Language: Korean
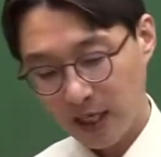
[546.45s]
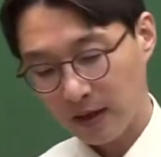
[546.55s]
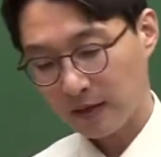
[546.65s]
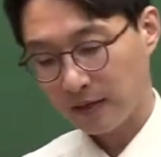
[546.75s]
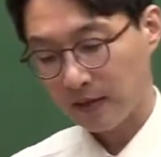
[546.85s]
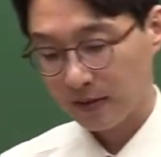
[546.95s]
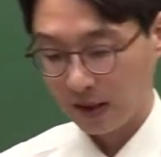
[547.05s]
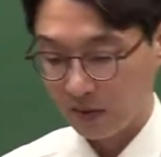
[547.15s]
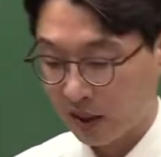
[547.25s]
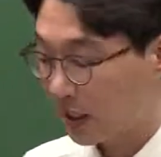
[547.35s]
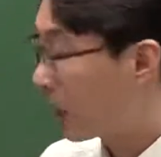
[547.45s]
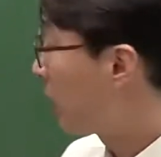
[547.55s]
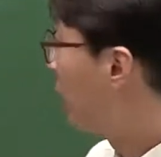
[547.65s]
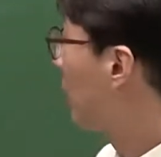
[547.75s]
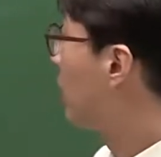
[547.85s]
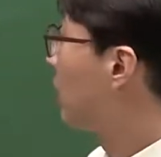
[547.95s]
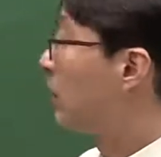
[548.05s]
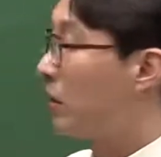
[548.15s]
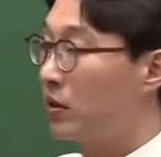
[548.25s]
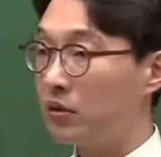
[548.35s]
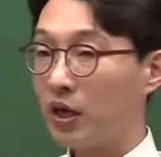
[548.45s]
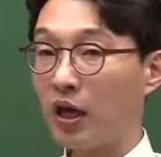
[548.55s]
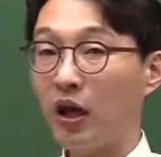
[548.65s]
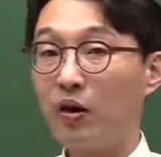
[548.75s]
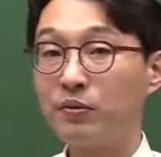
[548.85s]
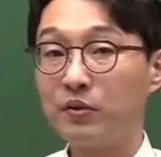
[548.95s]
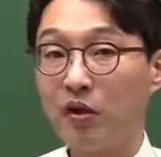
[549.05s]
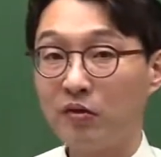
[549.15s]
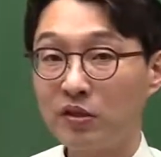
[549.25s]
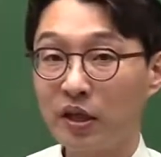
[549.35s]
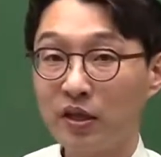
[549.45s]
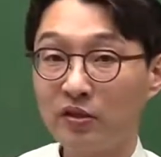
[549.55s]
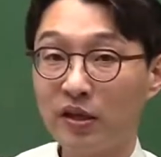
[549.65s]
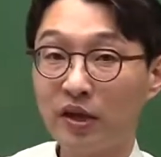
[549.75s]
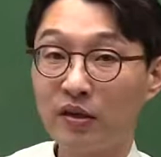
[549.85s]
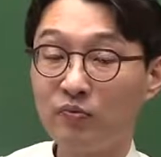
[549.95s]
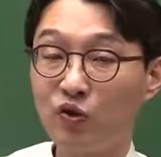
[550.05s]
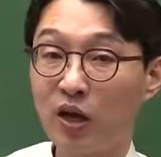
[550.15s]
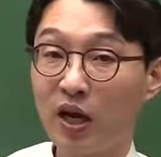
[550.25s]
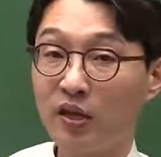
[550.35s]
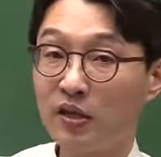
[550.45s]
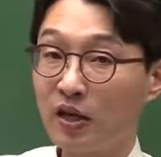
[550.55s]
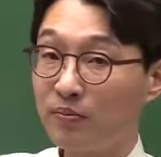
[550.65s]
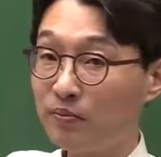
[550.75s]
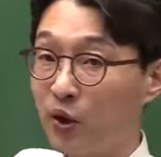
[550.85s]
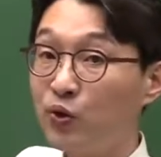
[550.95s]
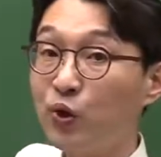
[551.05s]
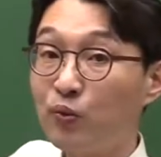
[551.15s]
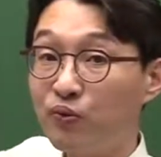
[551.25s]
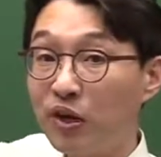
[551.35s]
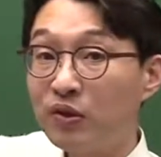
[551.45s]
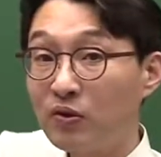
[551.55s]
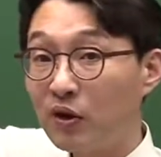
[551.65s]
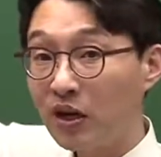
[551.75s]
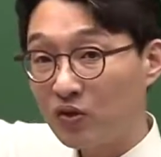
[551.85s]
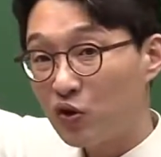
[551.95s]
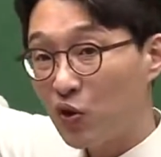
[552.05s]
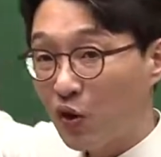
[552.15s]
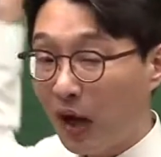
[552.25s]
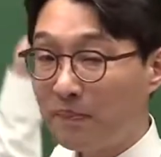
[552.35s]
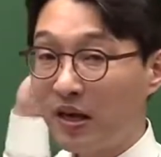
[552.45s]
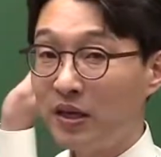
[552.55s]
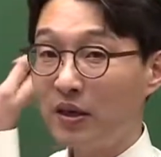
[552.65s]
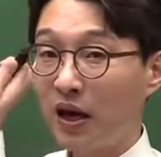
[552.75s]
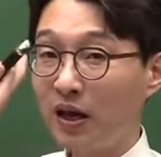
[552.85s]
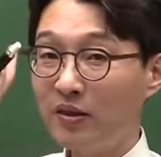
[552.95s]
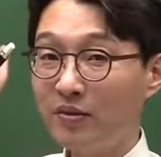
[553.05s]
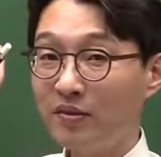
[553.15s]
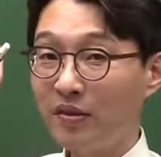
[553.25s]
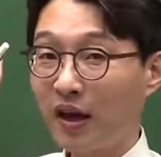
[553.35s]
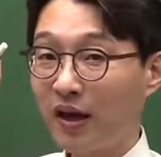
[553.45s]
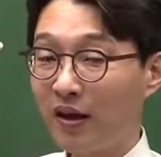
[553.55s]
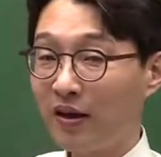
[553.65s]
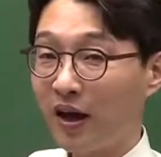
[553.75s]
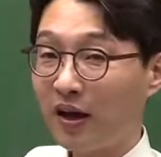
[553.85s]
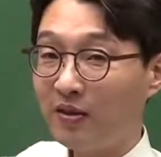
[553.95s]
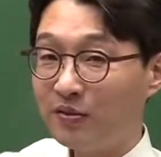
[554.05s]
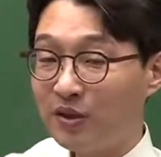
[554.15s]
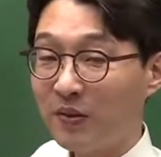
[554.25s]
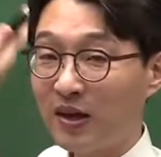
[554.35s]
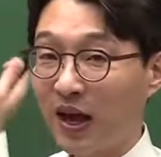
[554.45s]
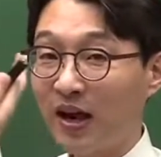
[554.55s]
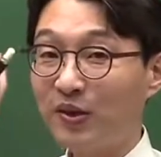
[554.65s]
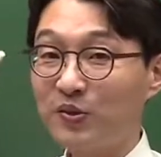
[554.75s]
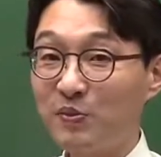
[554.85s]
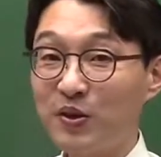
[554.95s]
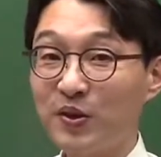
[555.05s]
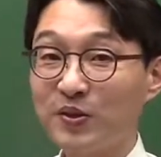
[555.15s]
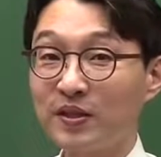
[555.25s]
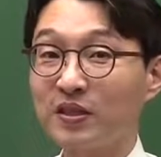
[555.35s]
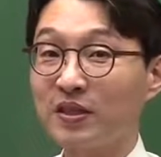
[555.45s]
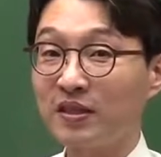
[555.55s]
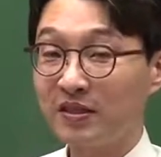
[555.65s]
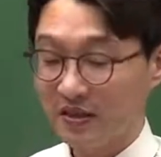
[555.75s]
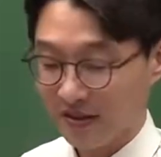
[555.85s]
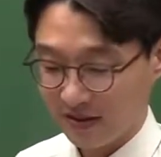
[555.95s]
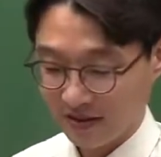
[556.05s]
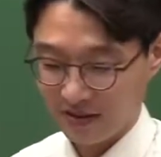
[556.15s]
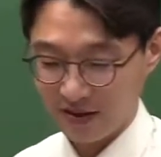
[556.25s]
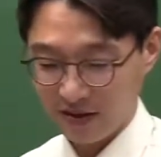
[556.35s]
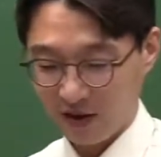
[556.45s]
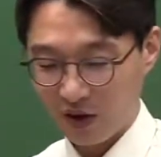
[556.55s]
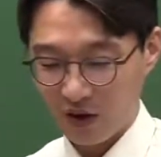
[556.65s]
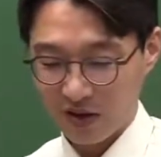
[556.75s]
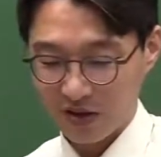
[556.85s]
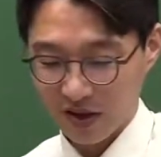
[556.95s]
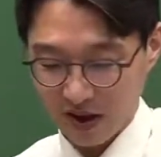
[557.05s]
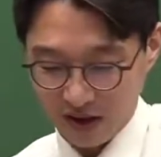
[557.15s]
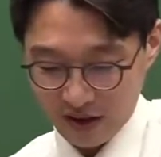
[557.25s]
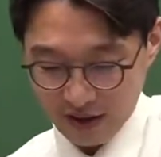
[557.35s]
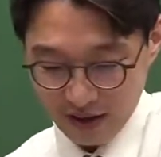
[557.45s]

그래서 근데 제가 책에 없, 어, 책, 책 무관하게 제가 별도로 프린트로 이렇게 쭉한 페이지, 한, 한, 칠판 한가득 설명드렸었잖아. 그쵸? 어려웠는데.